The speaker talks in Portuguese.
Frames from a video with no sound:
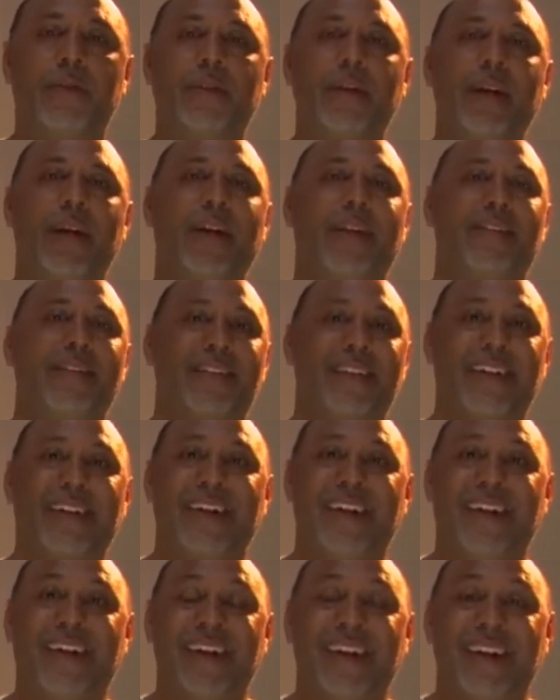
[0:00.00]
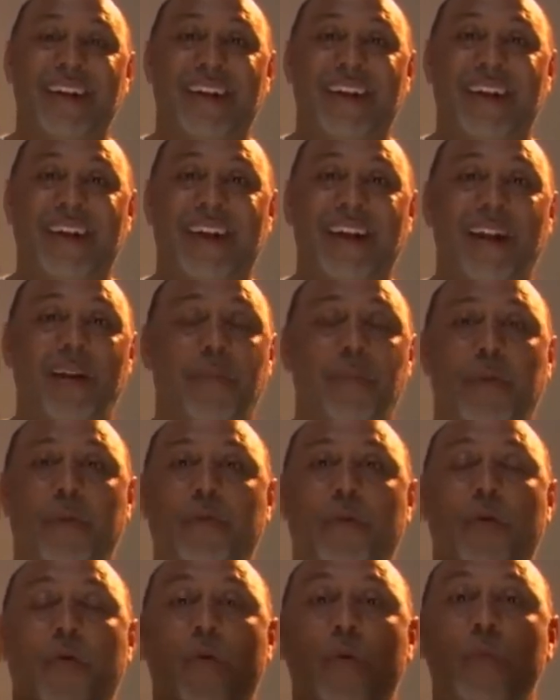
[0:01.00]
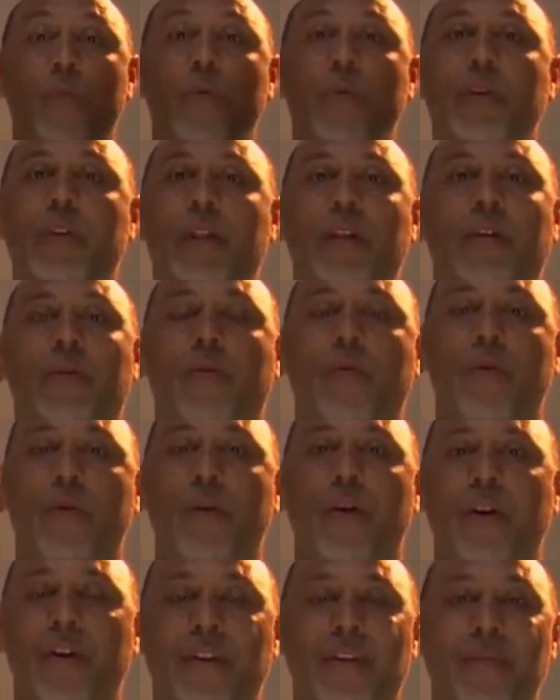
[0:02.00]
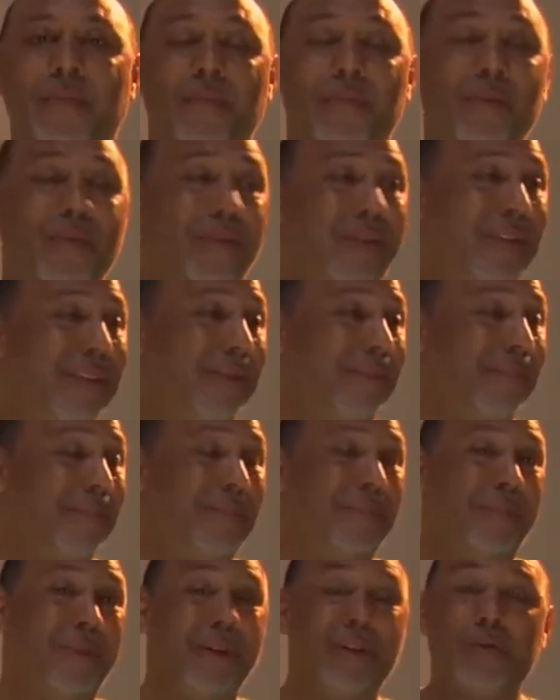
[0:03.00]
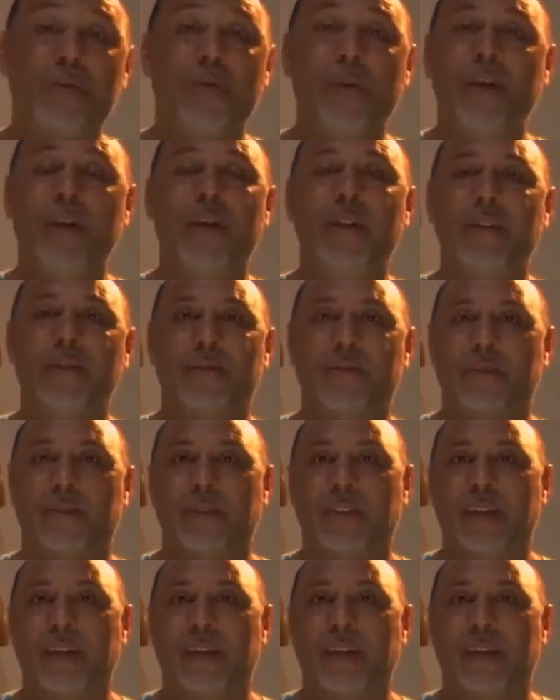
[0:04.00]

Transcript: gente, ele provocou muita coisa, muitos prejuízos,